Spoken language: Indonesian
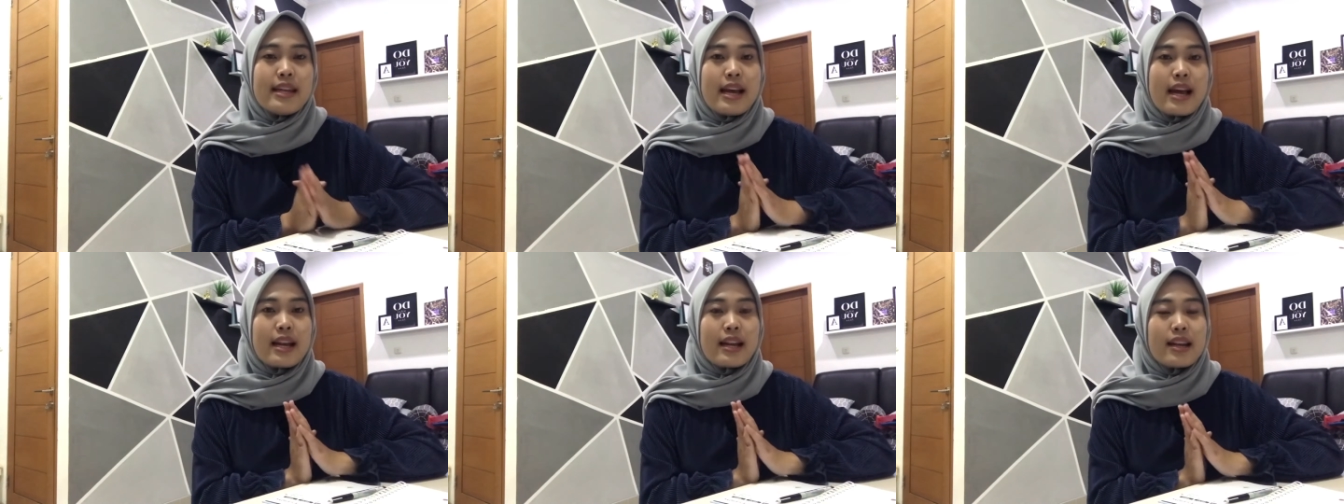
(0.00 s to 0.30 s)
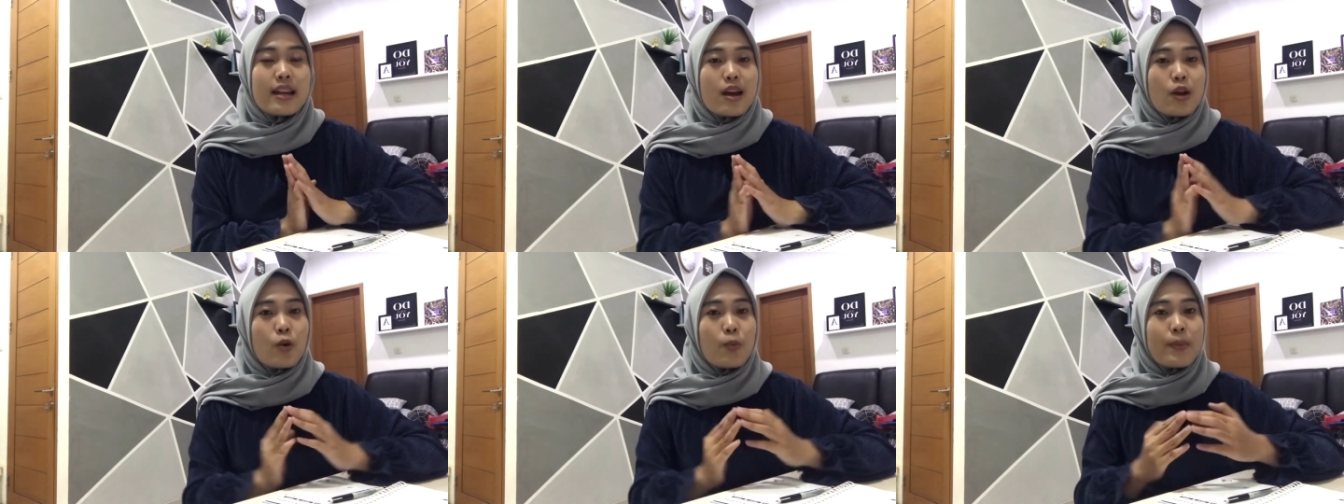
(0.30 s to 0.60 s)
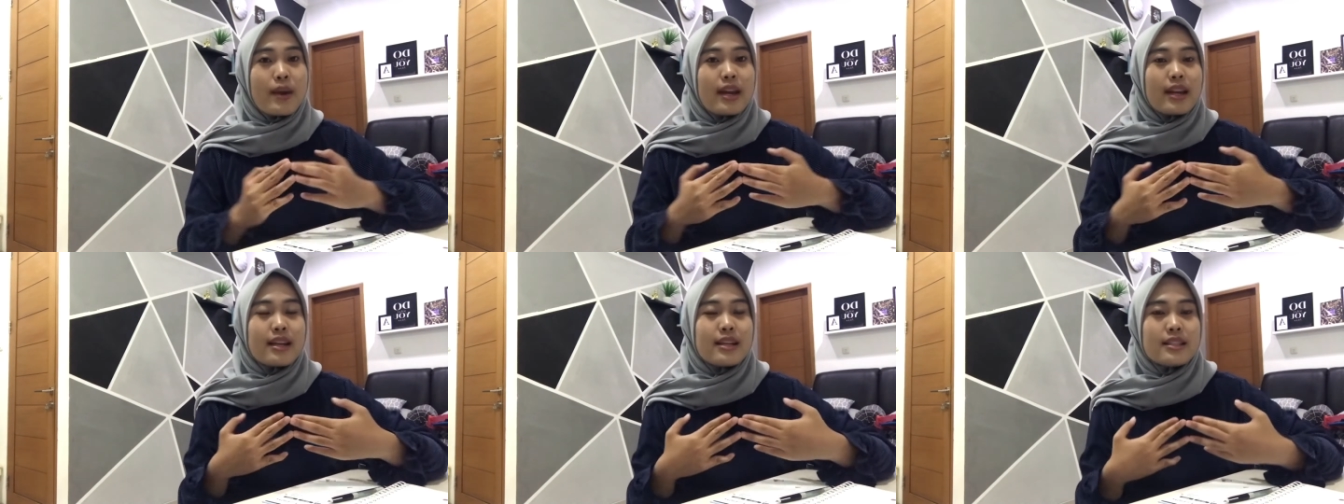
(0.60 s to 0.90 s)
kali ini aku
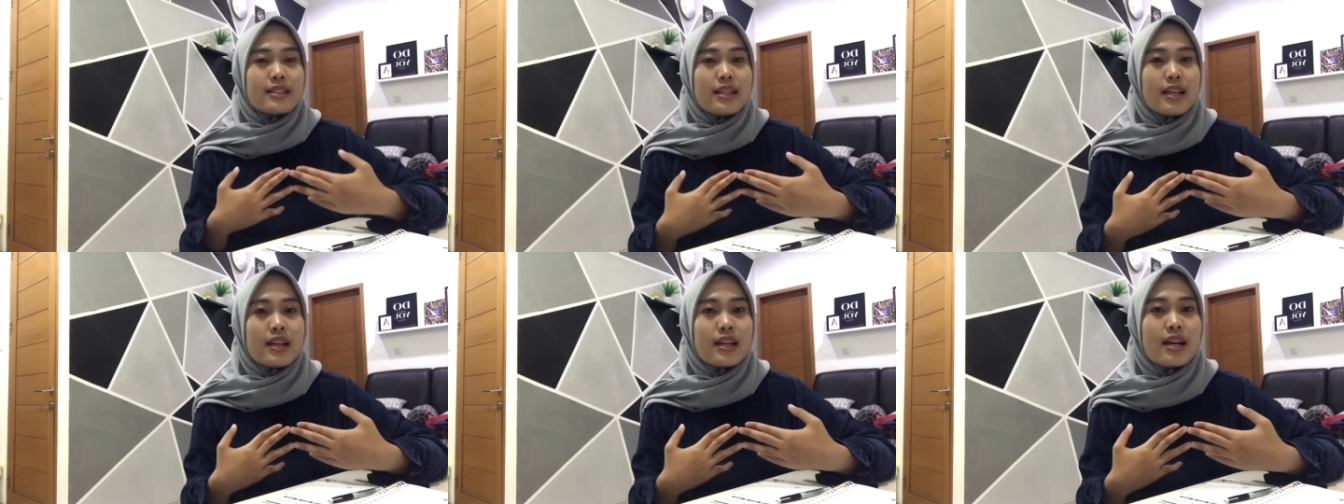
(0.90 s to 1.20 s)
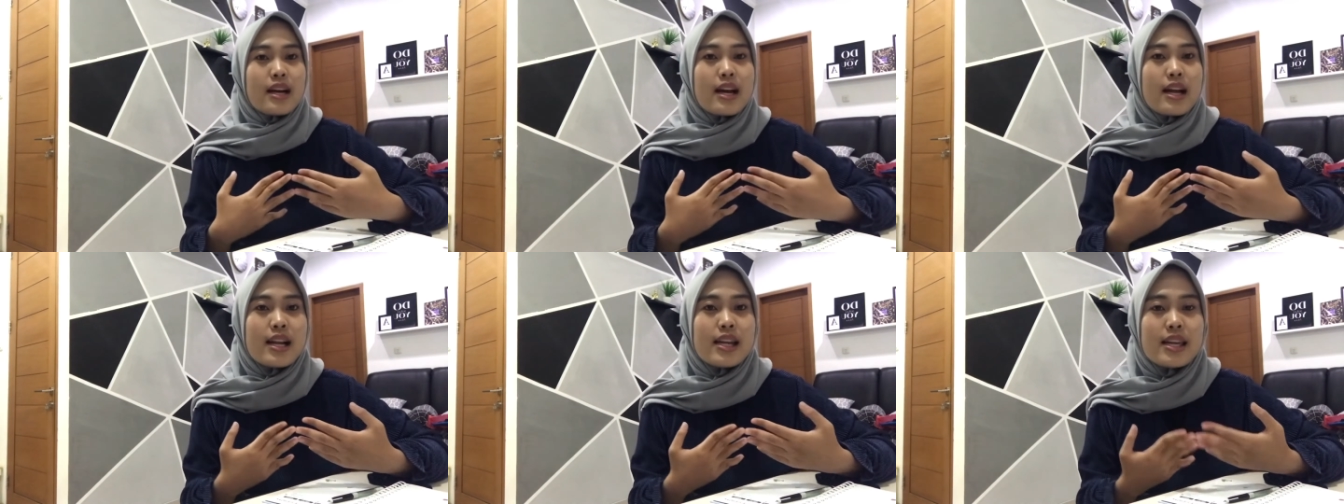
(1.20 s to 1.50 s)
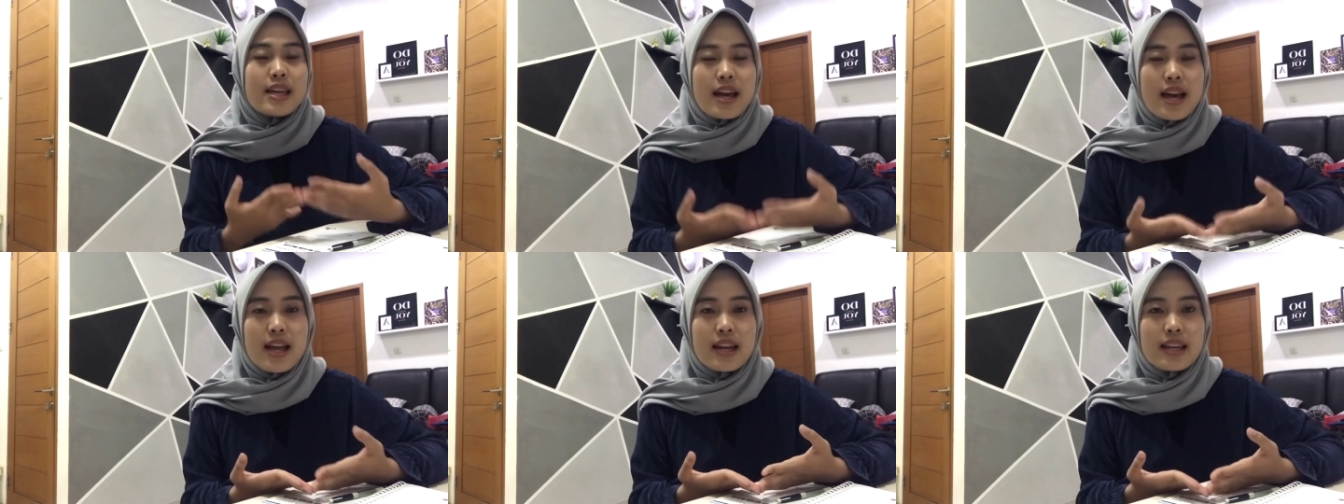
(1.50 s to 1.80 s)
pengen nge-share ke
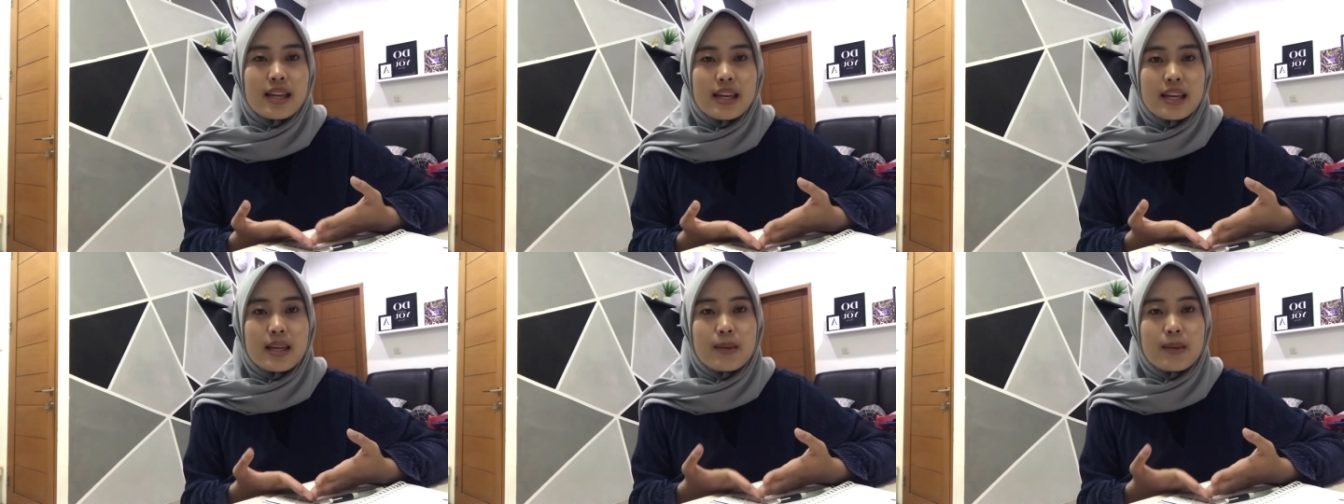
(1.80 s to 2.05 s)
kalian nih